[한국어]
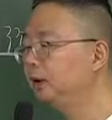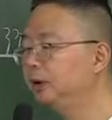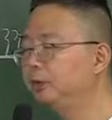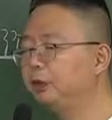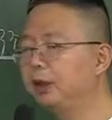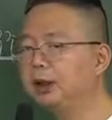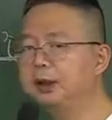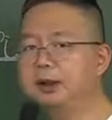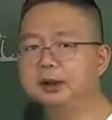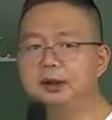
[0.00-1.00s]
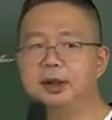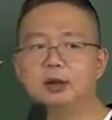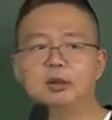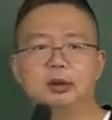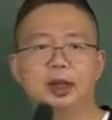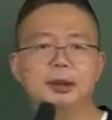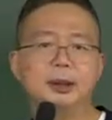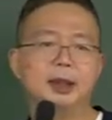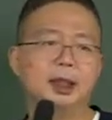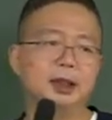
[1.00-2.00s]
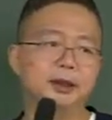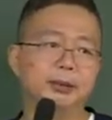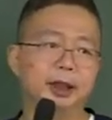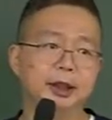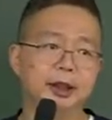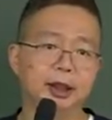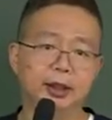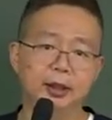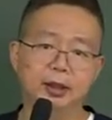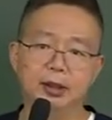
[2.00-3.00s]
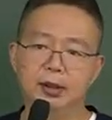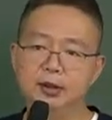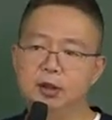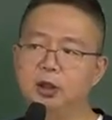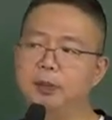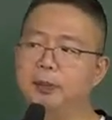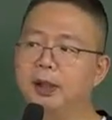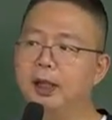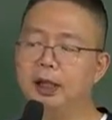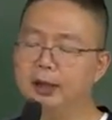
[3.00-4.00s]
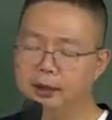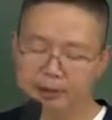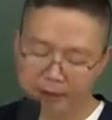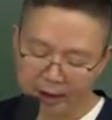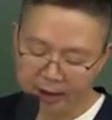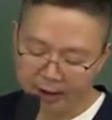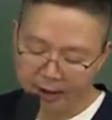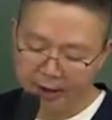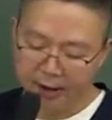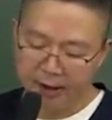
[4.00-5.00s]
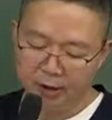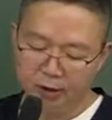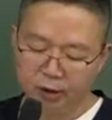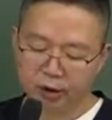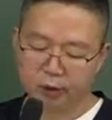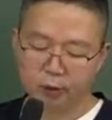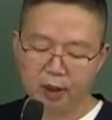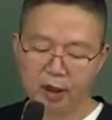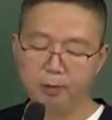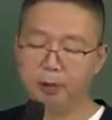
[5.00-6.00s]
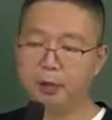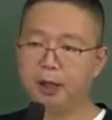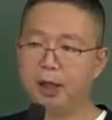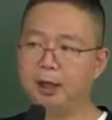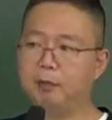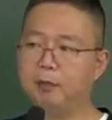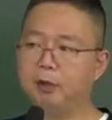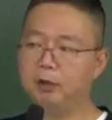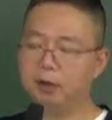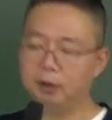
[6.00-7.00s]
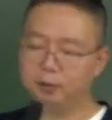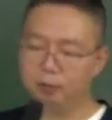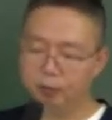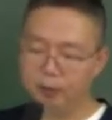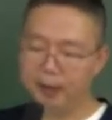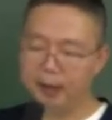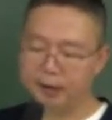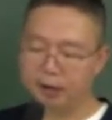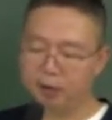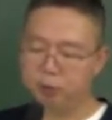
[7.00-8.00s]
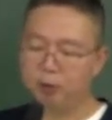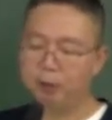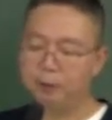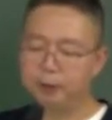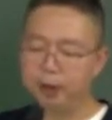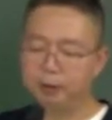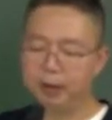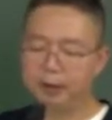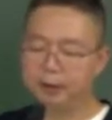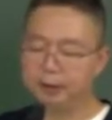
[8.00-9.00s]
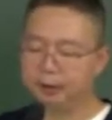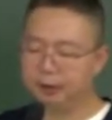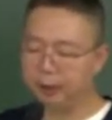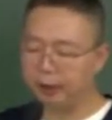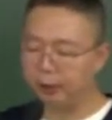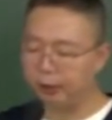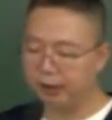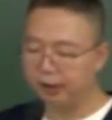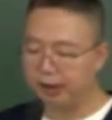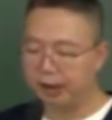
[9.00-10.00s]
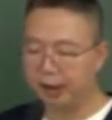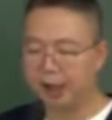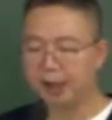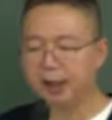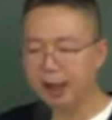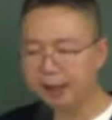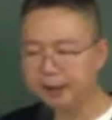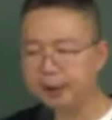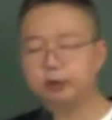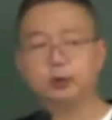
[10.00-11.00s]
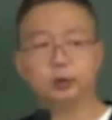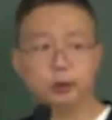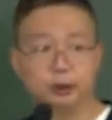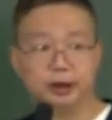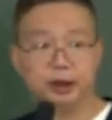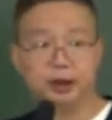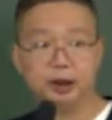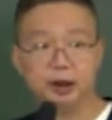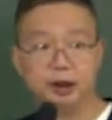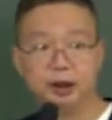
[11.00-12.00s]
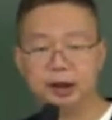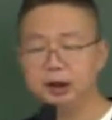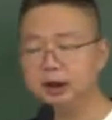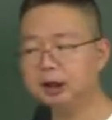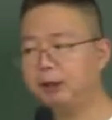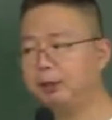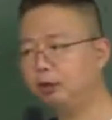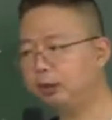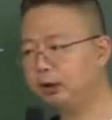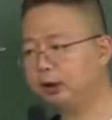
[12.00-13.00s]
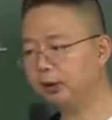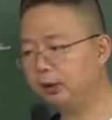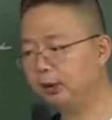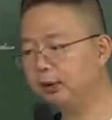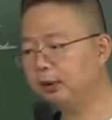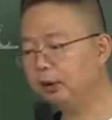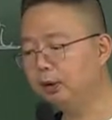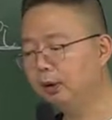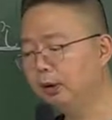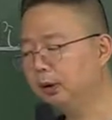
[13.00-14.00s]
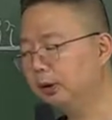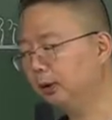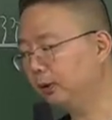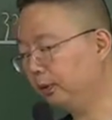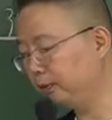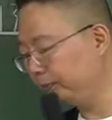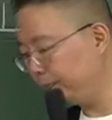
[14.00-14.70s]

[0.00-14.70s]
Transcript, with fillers: 직접 강제는딱 두 가지만 생각하시면 되는데, 어, 전염병, 아 예, 죄송합니다. 출입국 관리법의 어떤 위반에서 불법 체류하는 그 외국인들에 대한 강제 출국 조치. 그 다음에 두 번째로, 그리고,